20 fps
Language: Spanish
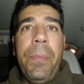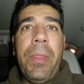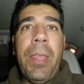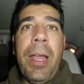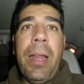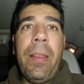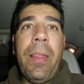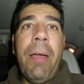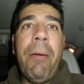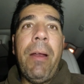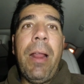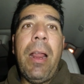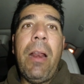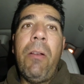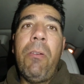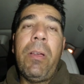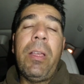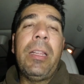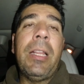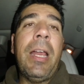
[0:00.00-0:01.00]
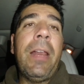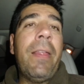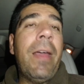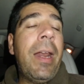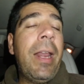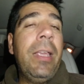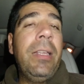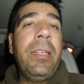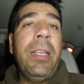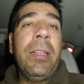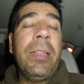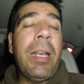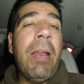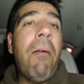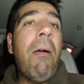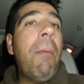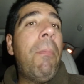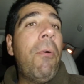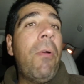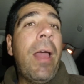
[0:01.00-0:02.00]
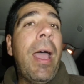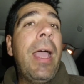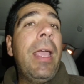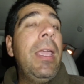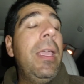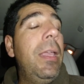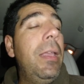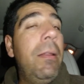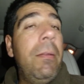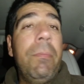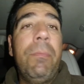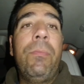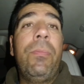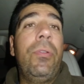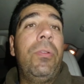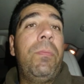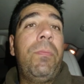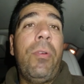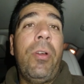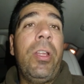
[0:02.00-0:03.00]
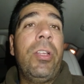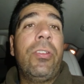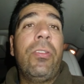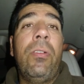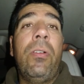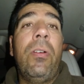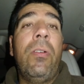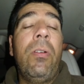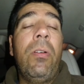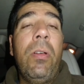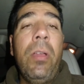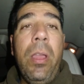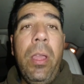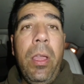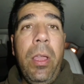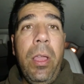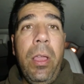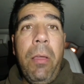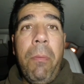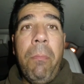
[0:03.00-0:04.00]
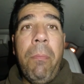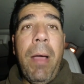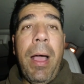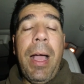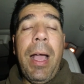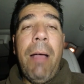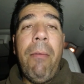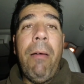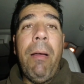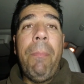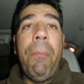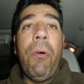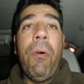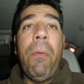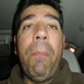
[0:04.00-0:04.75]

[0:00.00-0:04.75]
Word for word: tardaba lo que tardara y si entraba por ahí, pues por eso bajaba